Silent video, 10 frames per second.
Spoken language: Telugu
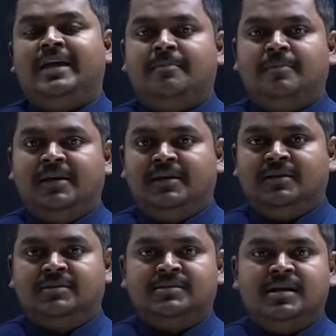గ్యాప్
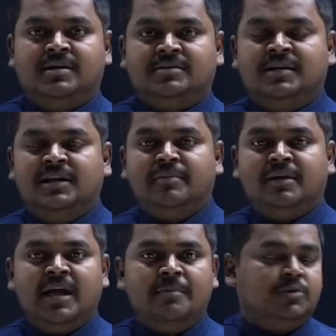లైక్ సండే
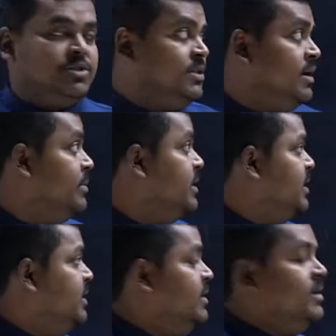మన గ్యాప్ వచ్చింది
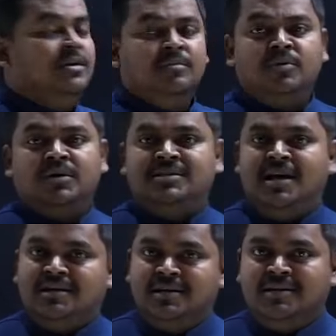కాబట్టి మొన్న
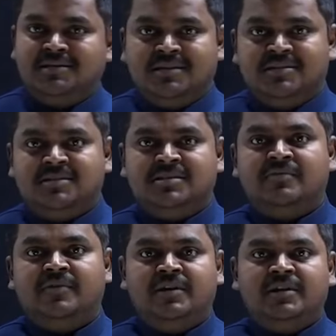సాటర్డే డిస్కస్
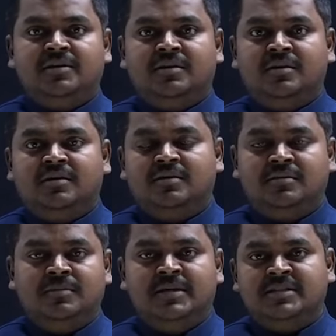చేసినటువంటి
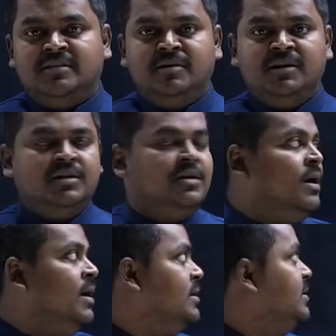అసైన్మెంట్
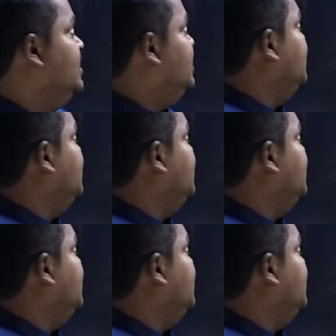అలానే